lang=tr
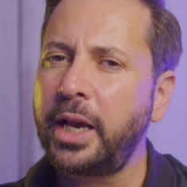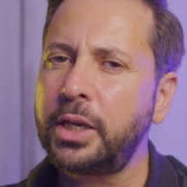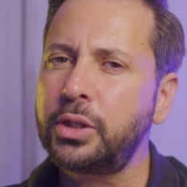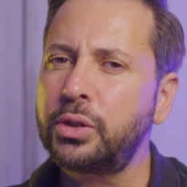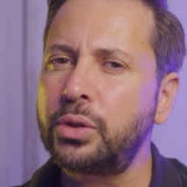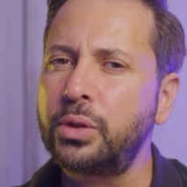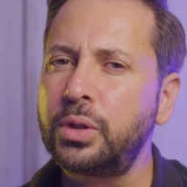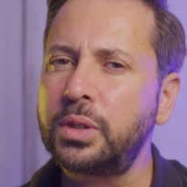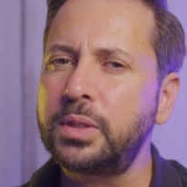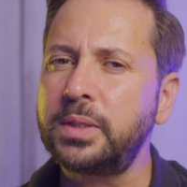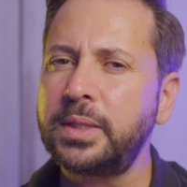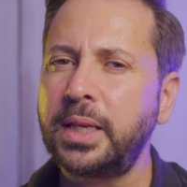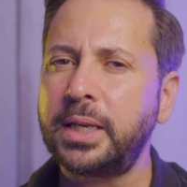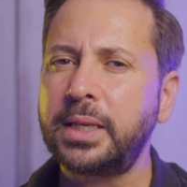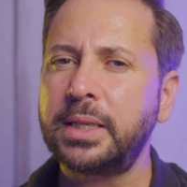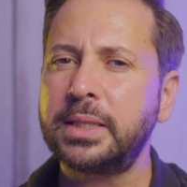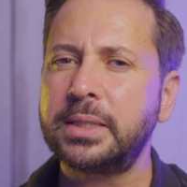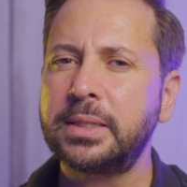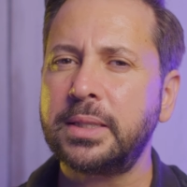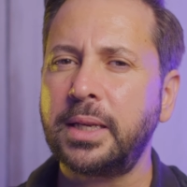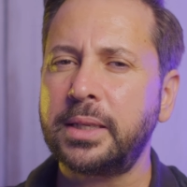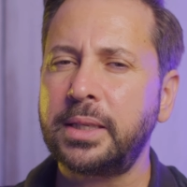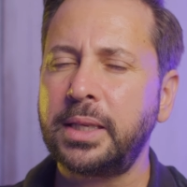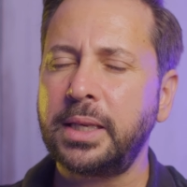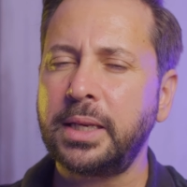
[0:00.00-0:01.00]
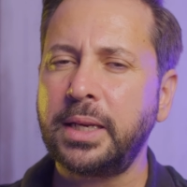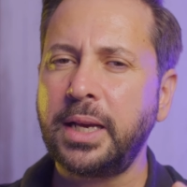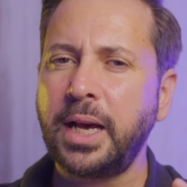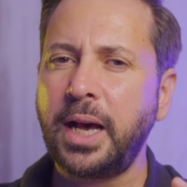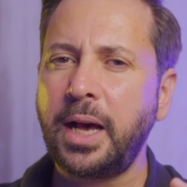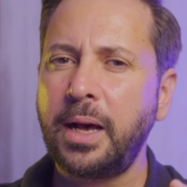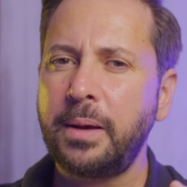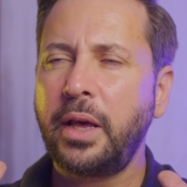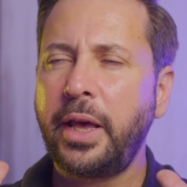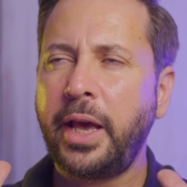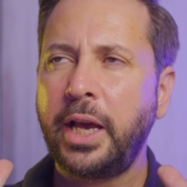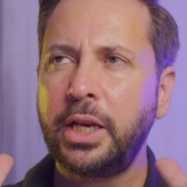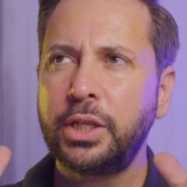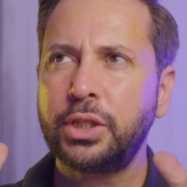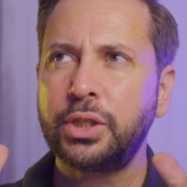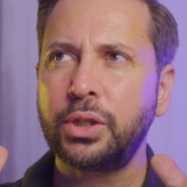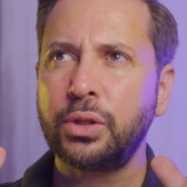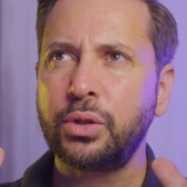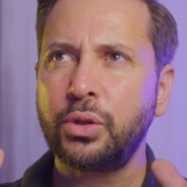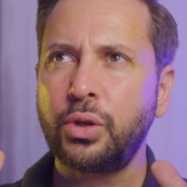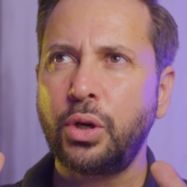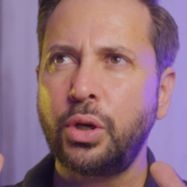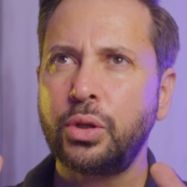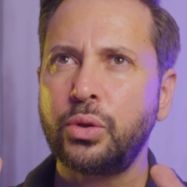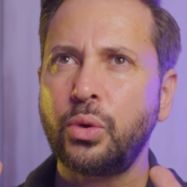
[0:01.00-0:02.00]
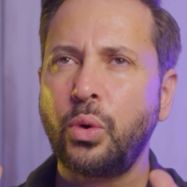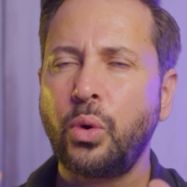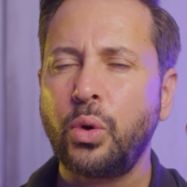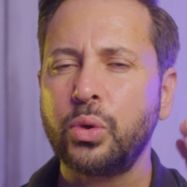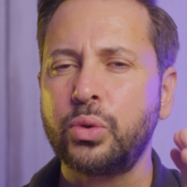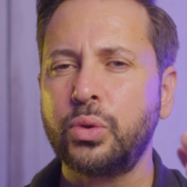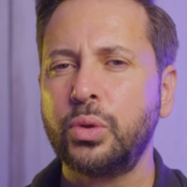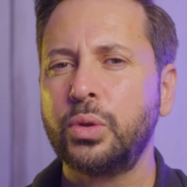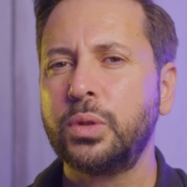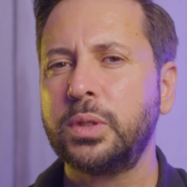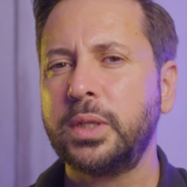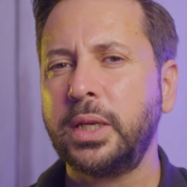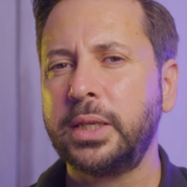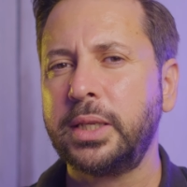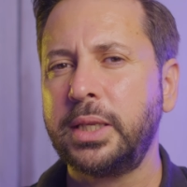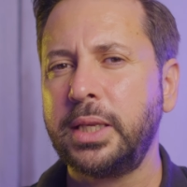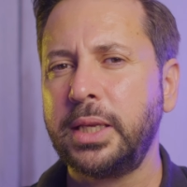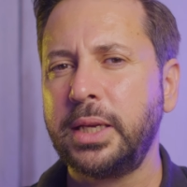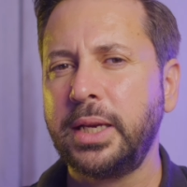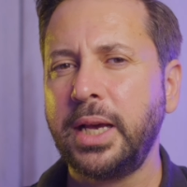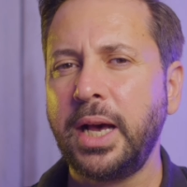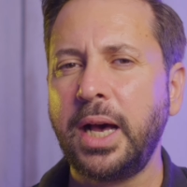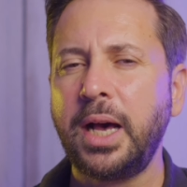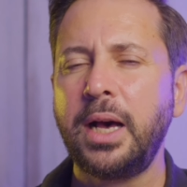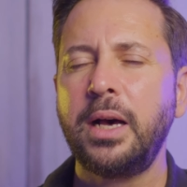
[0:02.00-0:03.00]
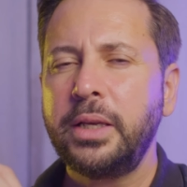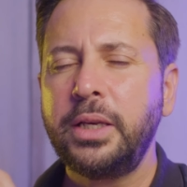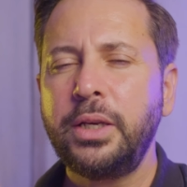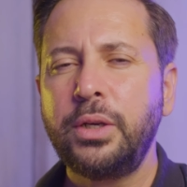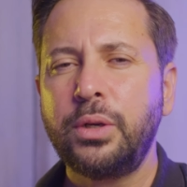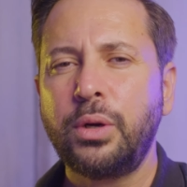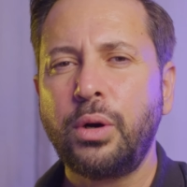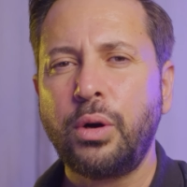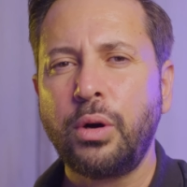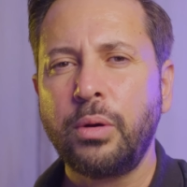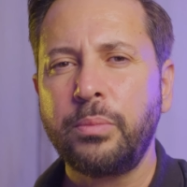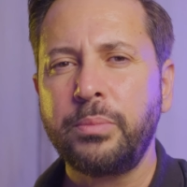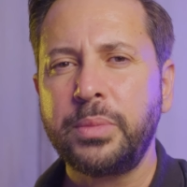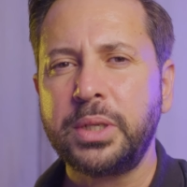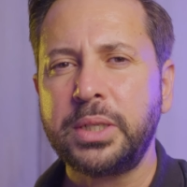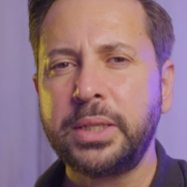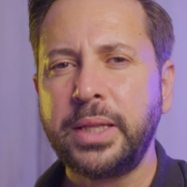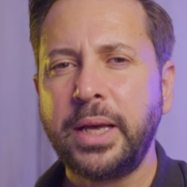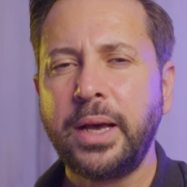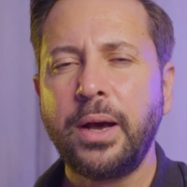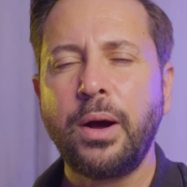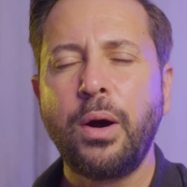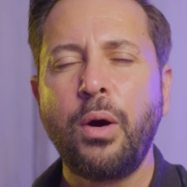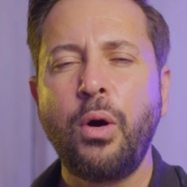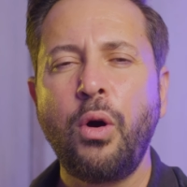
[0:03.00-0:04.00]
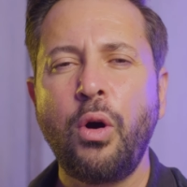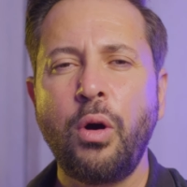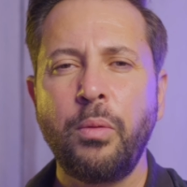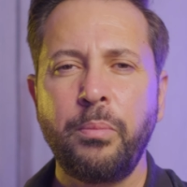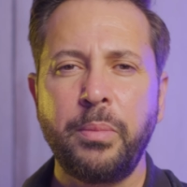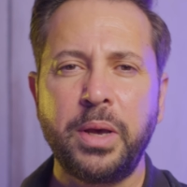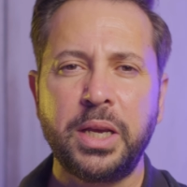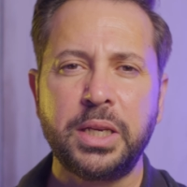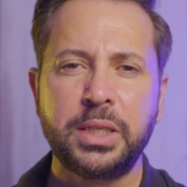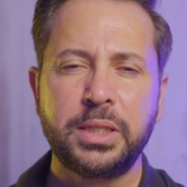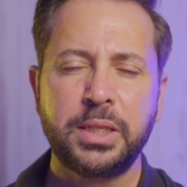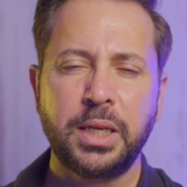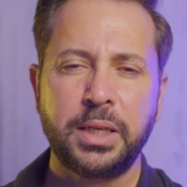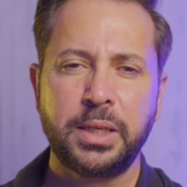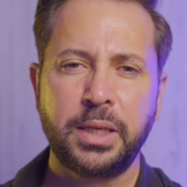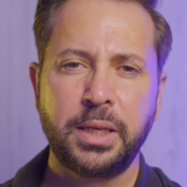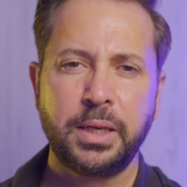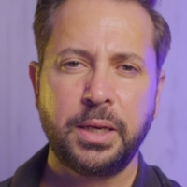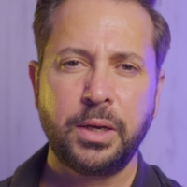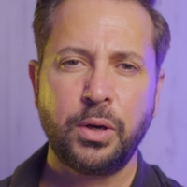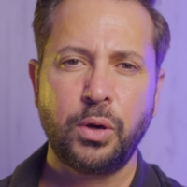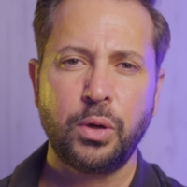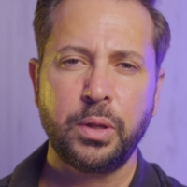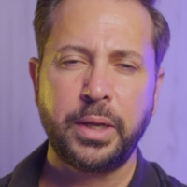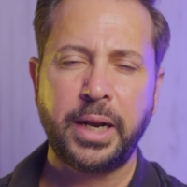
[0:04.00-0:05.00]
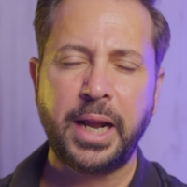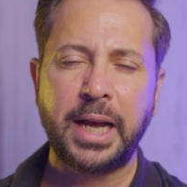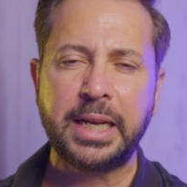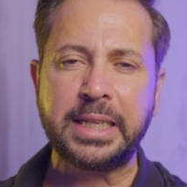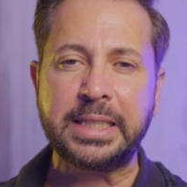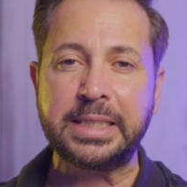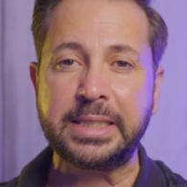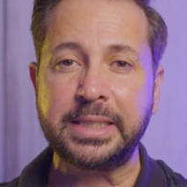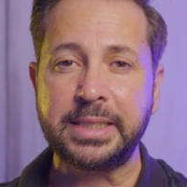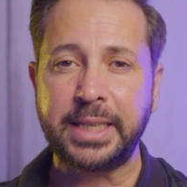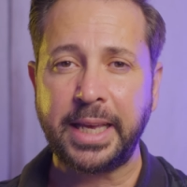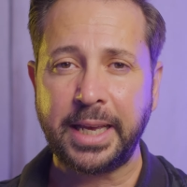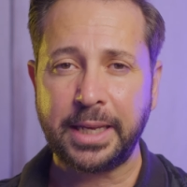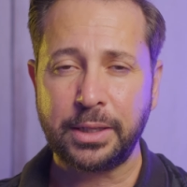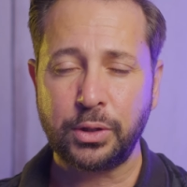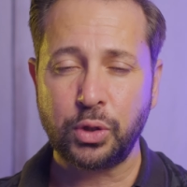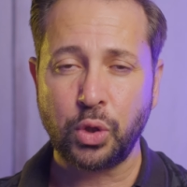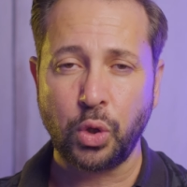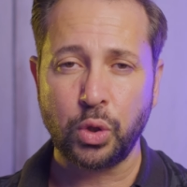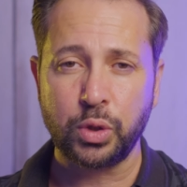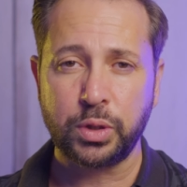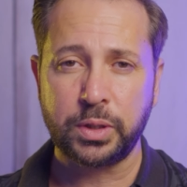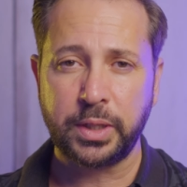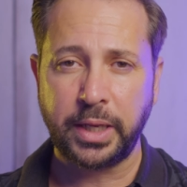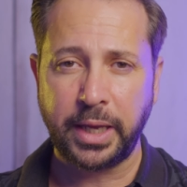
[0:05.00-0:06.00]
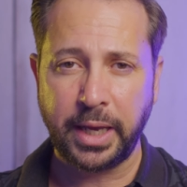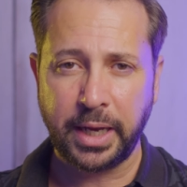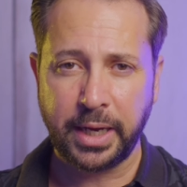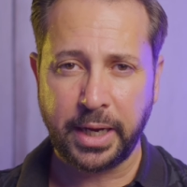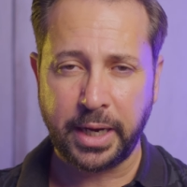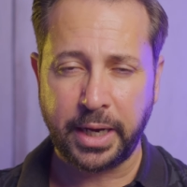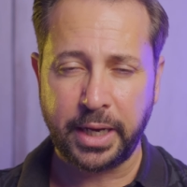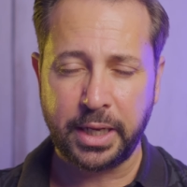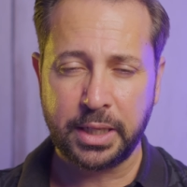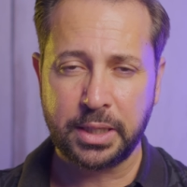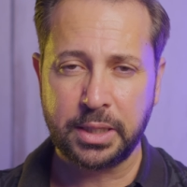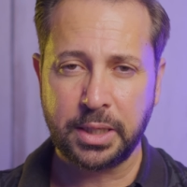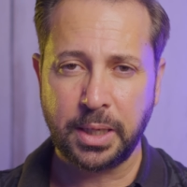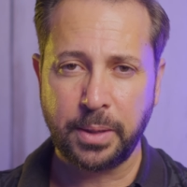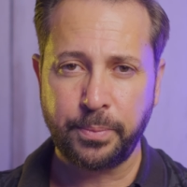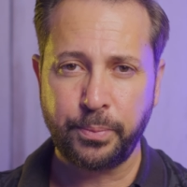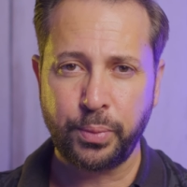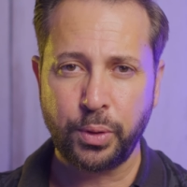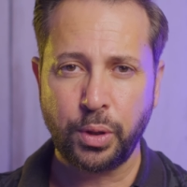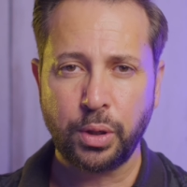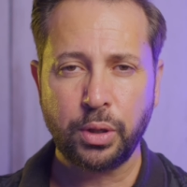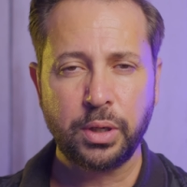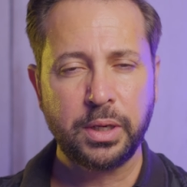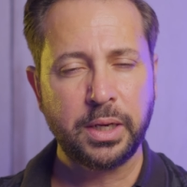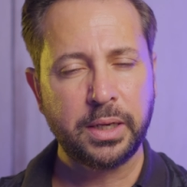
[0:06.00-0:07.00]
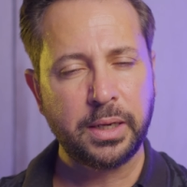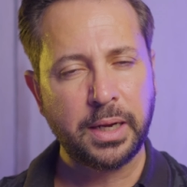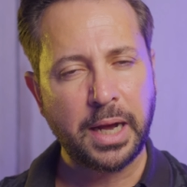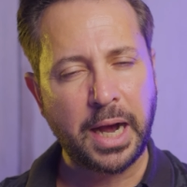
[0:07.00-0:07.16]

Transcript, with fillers: Action 8 dakika, Action 4 30 dakika, Hero 11'de 15 dakika olarak tek dosyaya kayıt yapıyor.